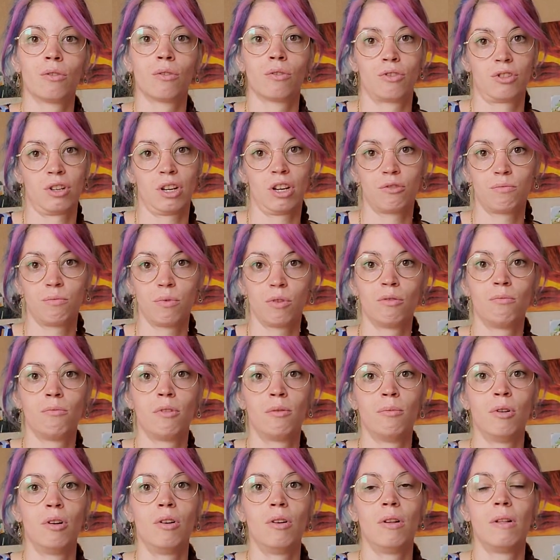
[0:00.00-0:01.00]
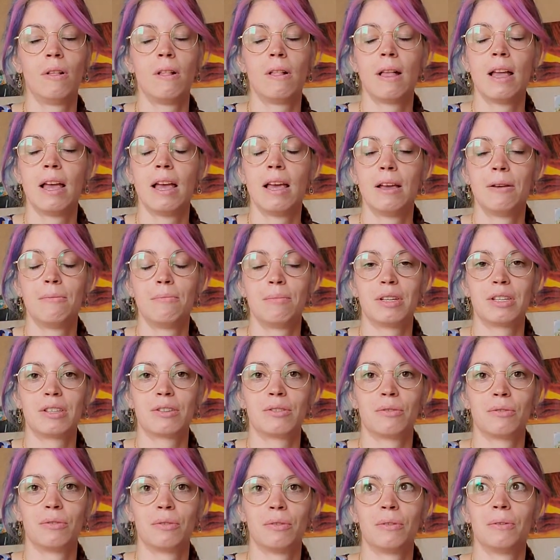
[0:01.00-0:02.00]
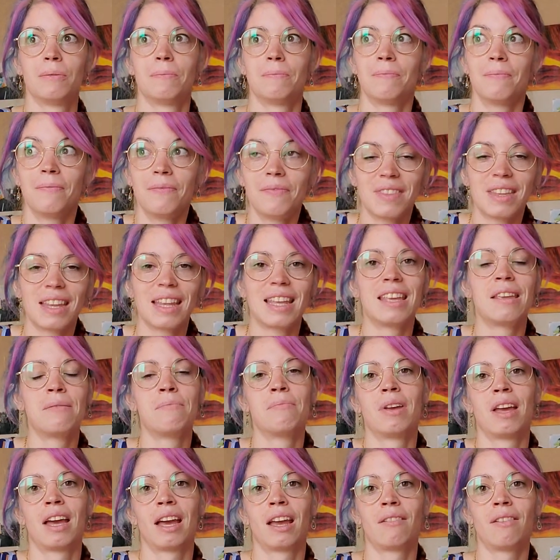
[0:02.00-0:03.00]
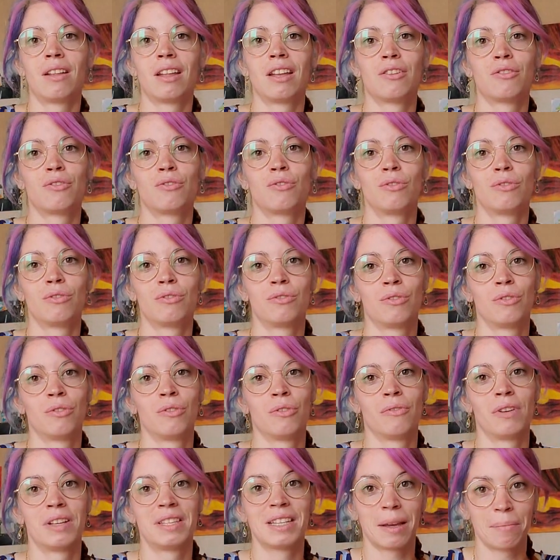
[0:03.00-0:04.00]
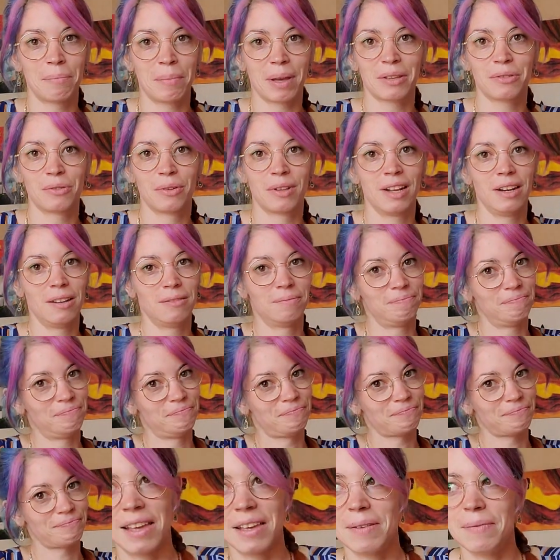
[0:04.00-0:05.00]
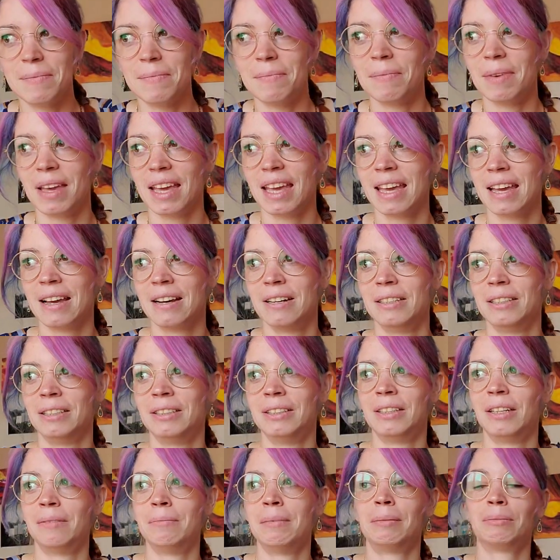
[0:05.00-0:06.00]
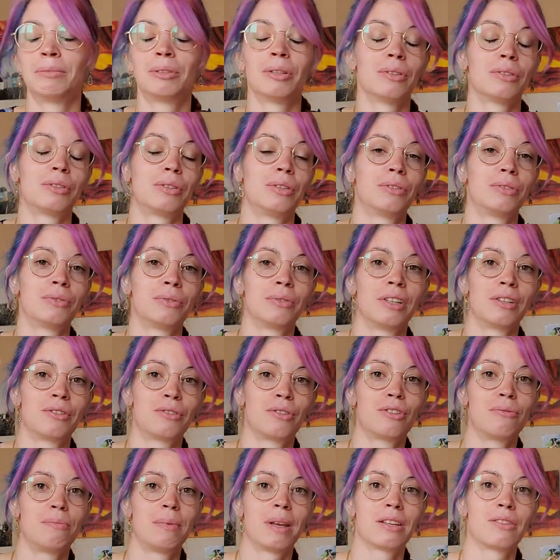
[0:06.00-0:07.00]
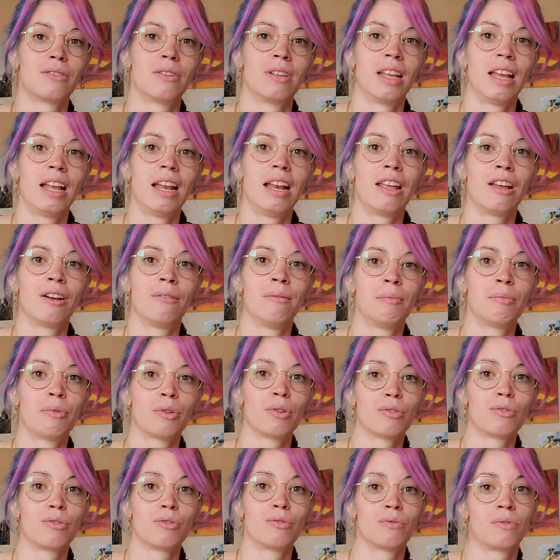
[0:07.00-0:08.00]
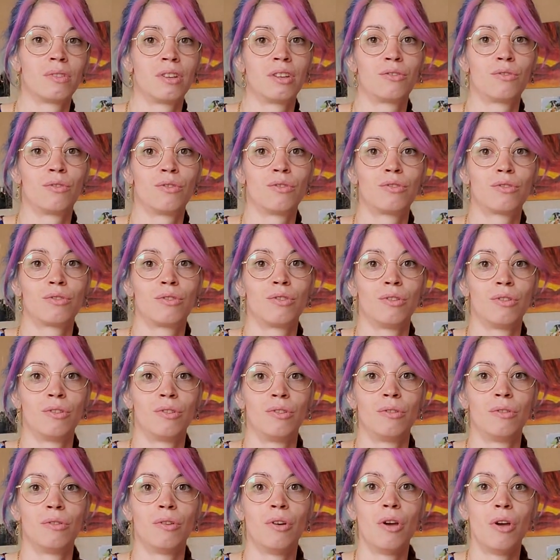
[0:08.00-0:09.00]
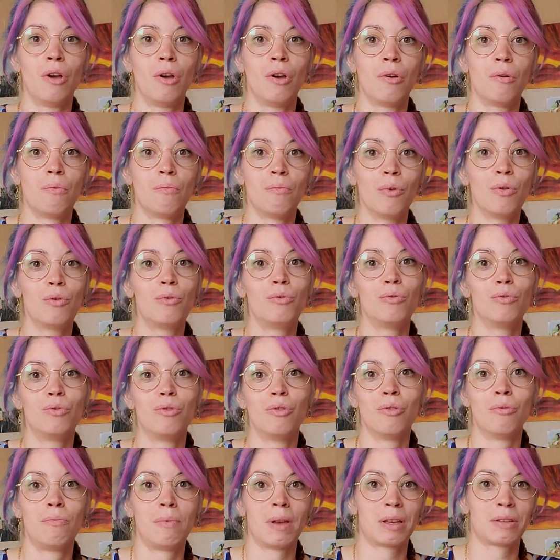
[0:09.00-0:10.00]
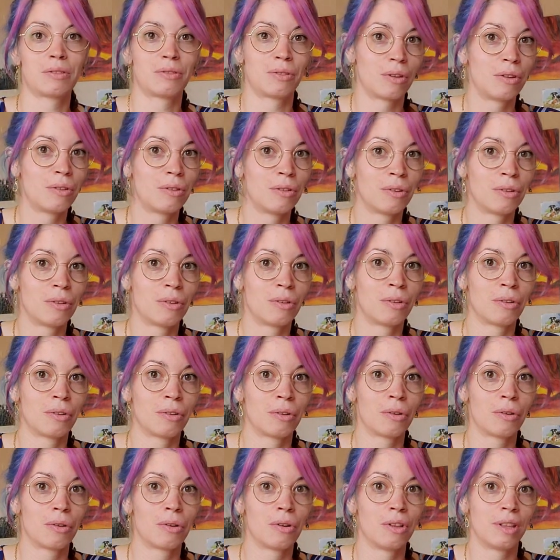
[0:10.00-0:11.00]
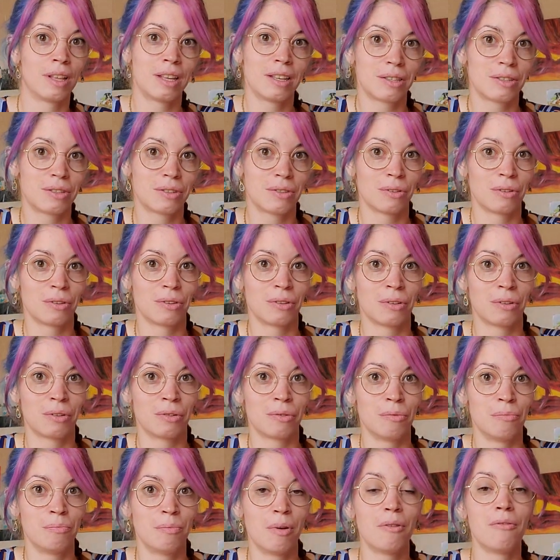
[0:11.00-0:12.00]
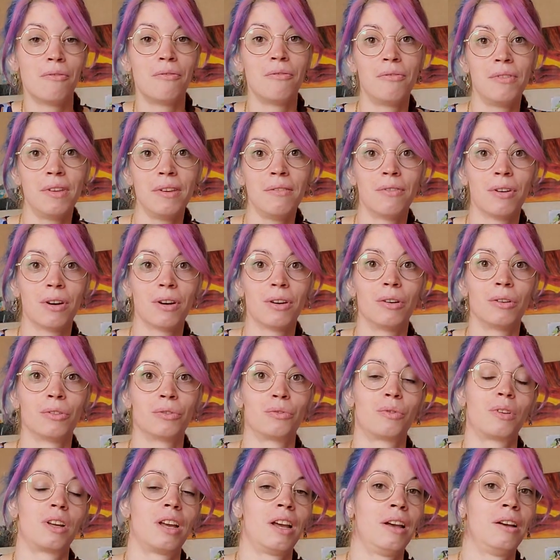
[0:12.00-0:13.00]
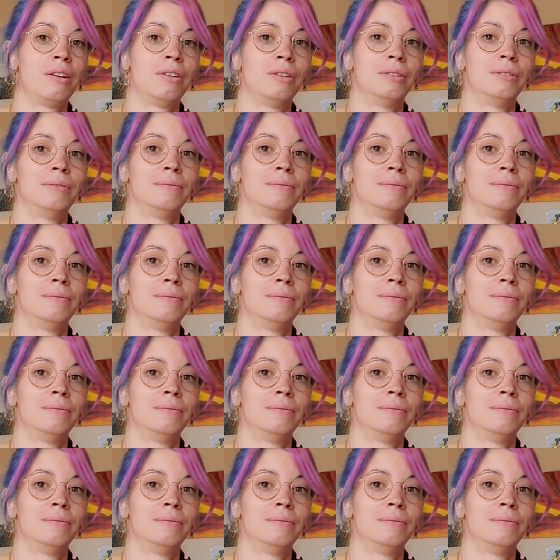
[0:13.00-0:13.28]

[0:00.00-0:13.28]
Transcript: recherche pour le moment parce que il m'est arrivé des choses, on va dire personnelles. Mais en même temps, ce sont des choses personnelles et en même temps, ce sont des choses que beaucoup de personnes connaissent ou peuvent vivre, en tout cas.